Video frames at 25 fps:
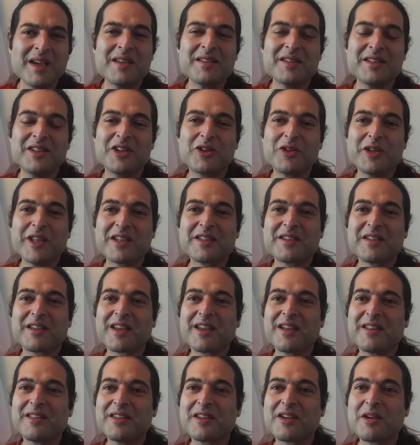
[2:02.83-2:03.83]
C'est décodex
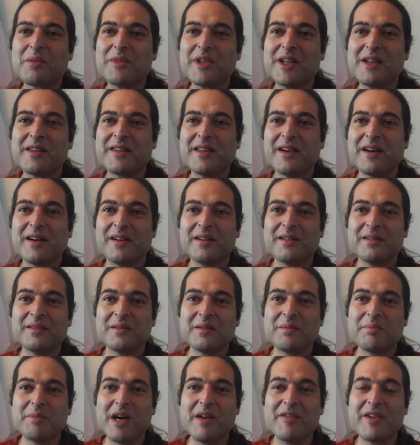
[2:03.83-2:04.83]
avec un D comme delta, hein,
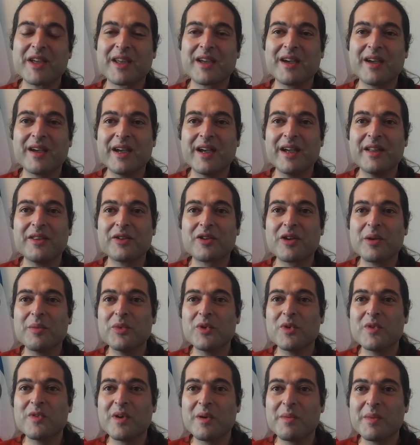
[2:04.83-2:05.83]
pas avec un N
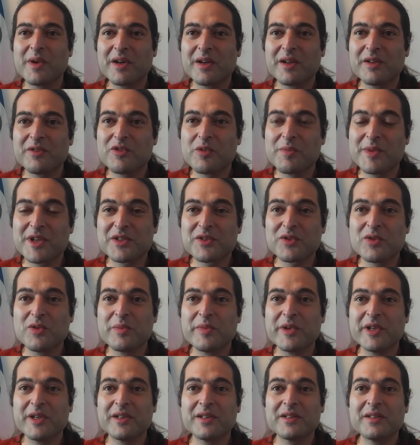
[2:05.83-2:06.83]
comme novembre, hein, il hein, faut pas se
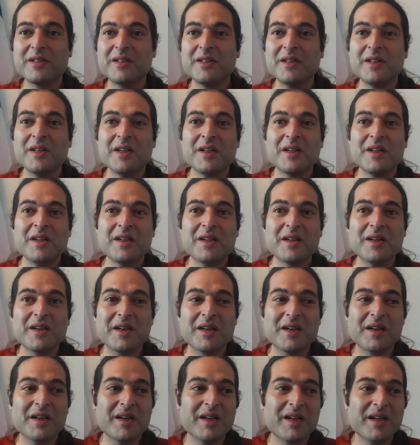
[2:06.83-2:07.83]
tromper. Hein.
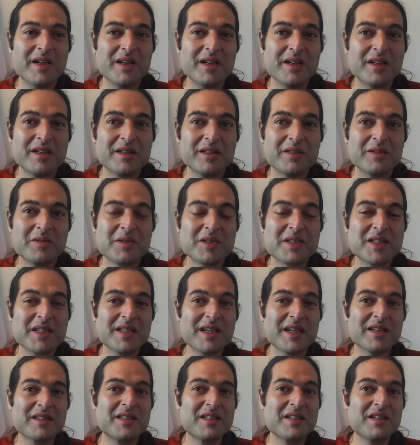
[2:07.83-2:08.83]
Euh, donc
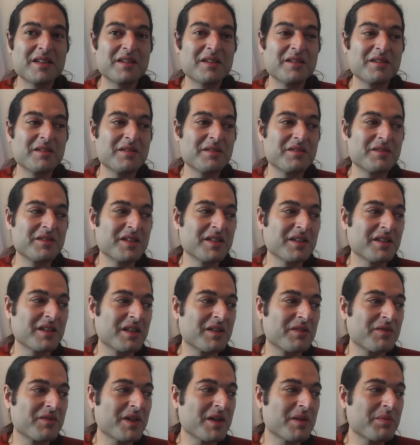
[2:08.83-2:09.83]
cet article, je veux dire,
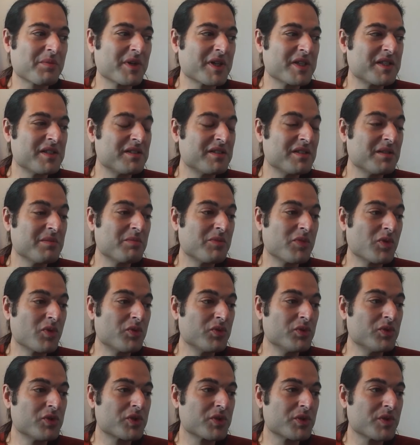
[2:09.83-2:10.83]
il va préciser
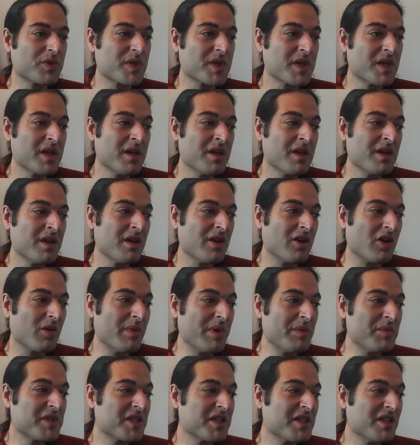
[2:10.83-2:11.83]
beaucoup de choses. Alors
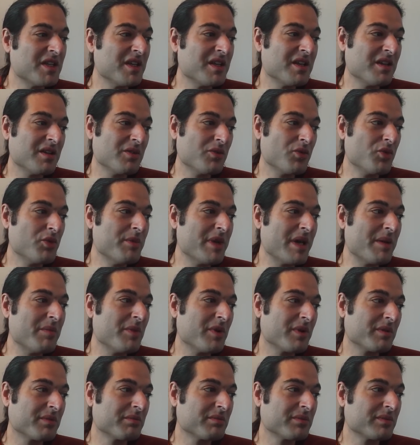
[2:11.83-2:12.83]
même s'il est
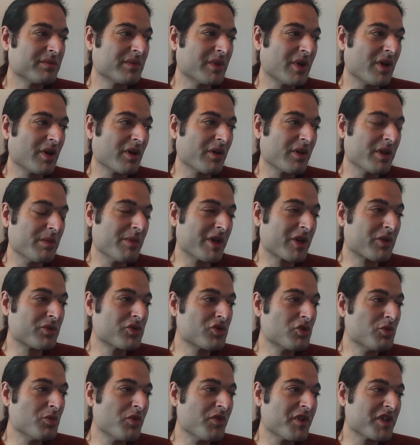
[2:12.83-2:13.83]
lui-même, alors il
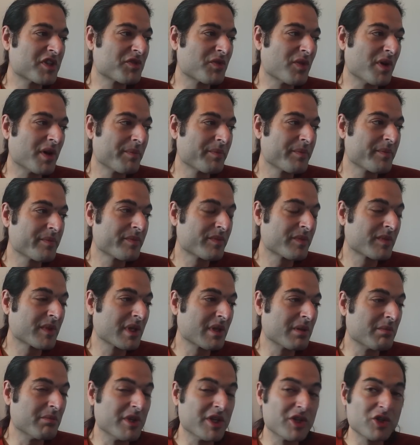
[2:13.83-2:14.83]
m'accuse de mauvaise foi,
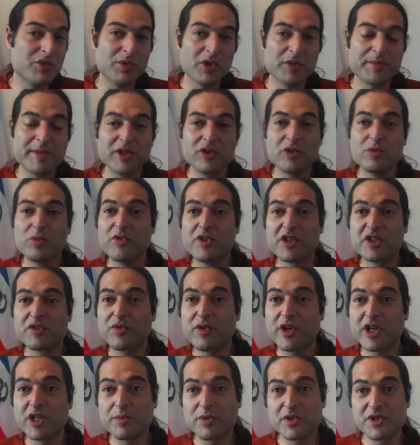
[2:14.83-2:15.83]
mais je pense pas être de mauvaise
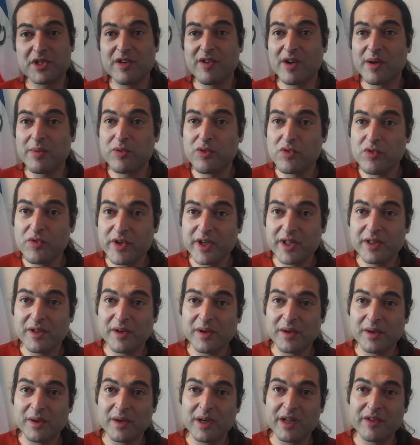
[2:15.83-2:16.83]
foi et je pense l'avoir prouvé
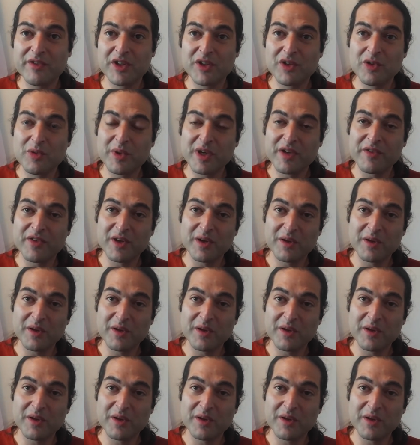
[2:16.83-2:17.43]
dans la vidéo